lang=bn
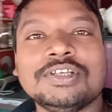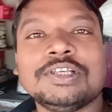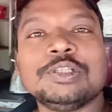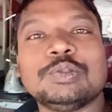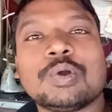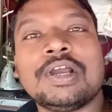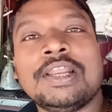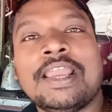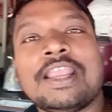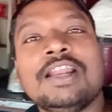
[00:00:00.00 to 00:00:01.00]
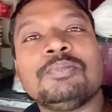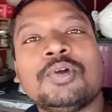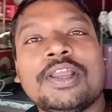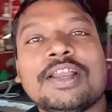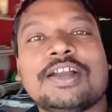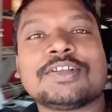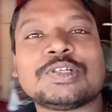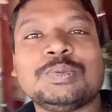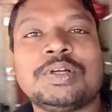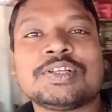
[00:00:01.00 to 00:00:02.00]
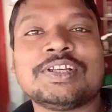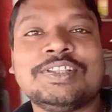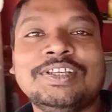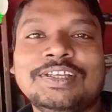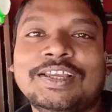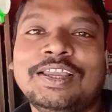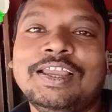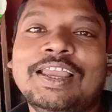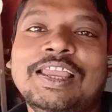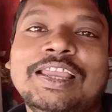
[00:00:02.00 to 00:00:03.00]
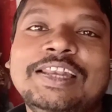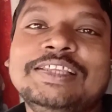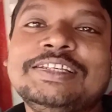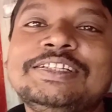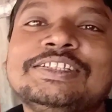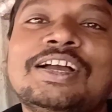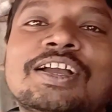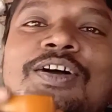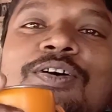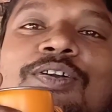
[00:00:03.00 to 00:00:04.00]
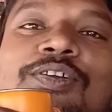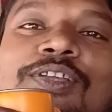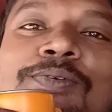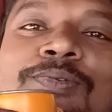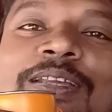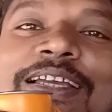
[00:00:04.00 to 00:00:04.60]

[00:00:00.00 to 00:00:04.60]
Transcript: কিন্তু দোকানে একের পর এক কাস্টমার সাথে নিজের চা খাওয়ার কথাই ভুলে